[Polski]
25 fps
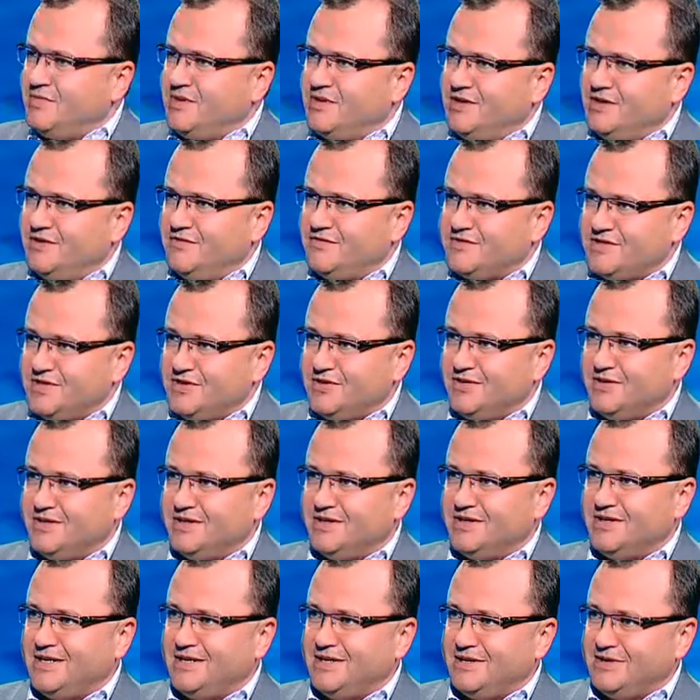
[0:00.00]
pani w
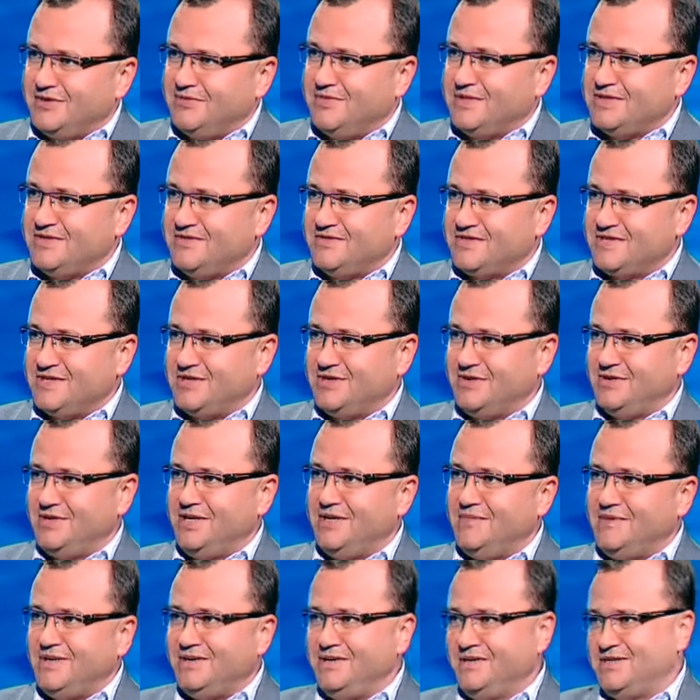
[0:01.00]
stronę Jana Tomaszewskiego i
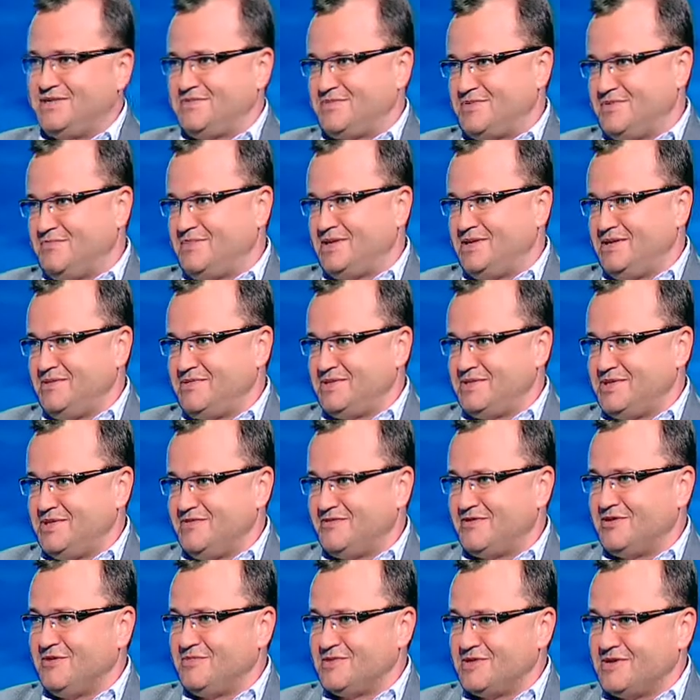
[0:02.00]
nie ma nic pani
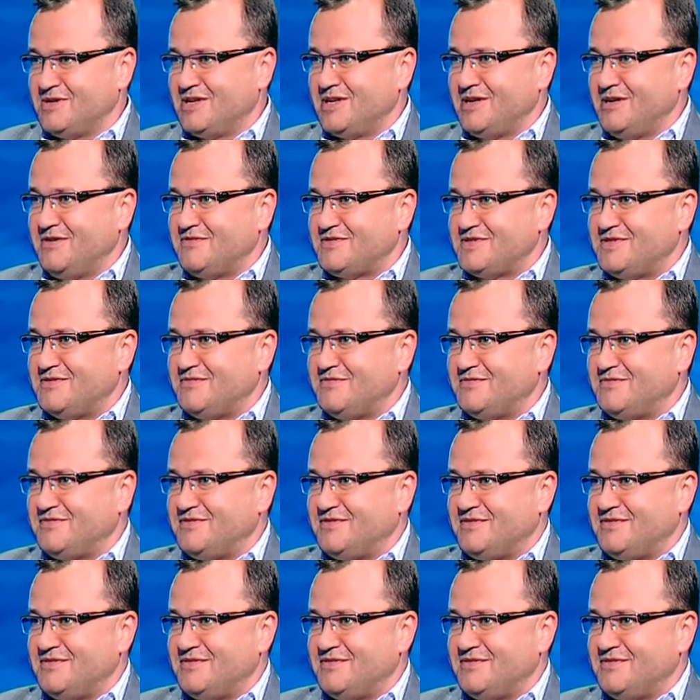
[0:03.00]
przeciwko obcokrajowcom. W...